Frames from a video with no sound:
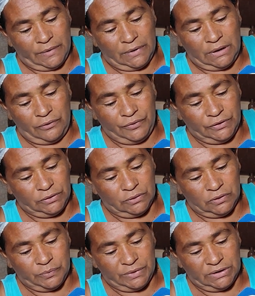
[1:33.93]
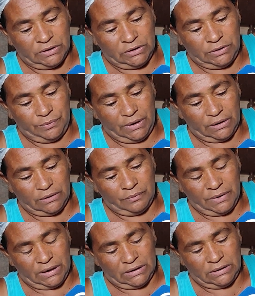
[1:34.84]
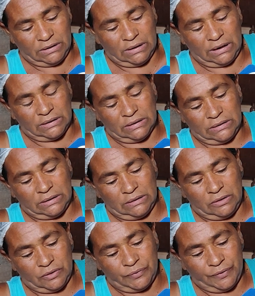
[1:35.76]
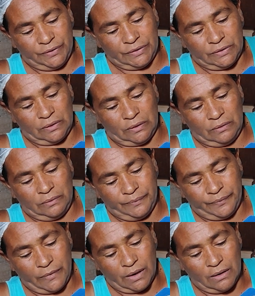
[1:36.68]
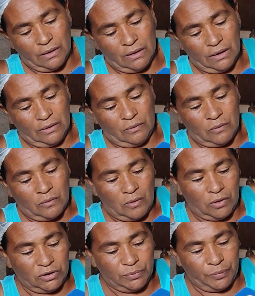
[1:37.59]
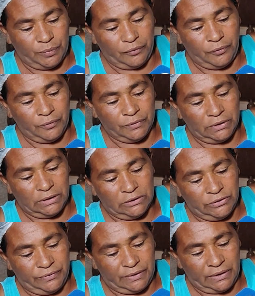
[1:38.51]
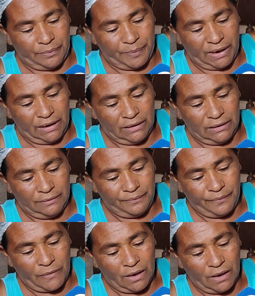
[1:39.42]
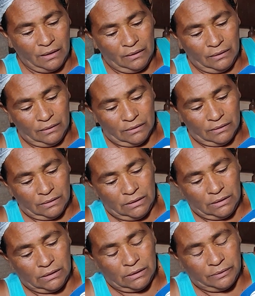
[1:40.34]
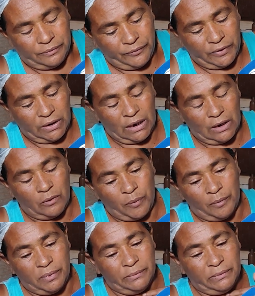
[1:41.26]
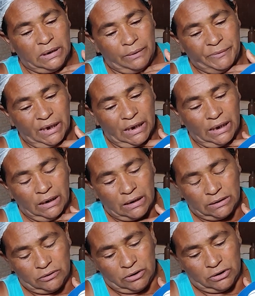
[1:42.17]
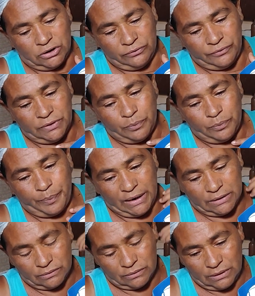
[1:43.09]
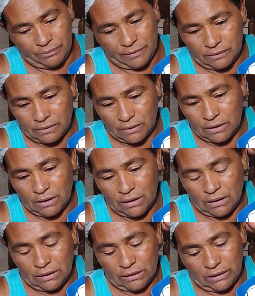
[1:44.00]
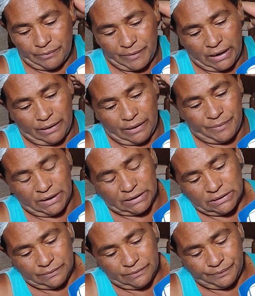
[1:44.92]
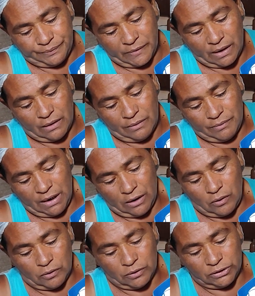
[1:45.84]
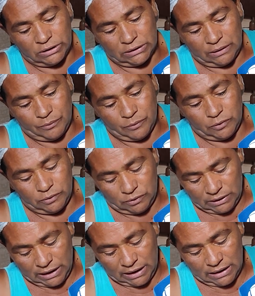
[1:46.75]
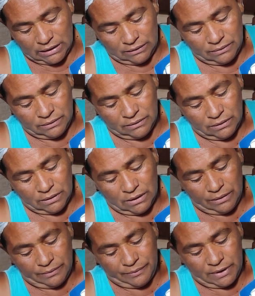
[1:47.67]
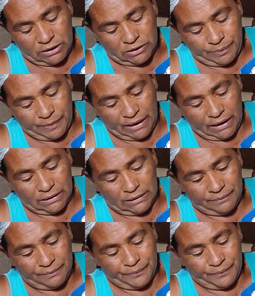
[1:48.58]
Lá eu fiz todo o procedimento, mas graças a Deus foi só um corte profundo que tive na perna. E fiquei com problema na minha garganta, acho que devido ao peso da minha, na minha cabeça. Minha costa está muito negra, minhas pernas,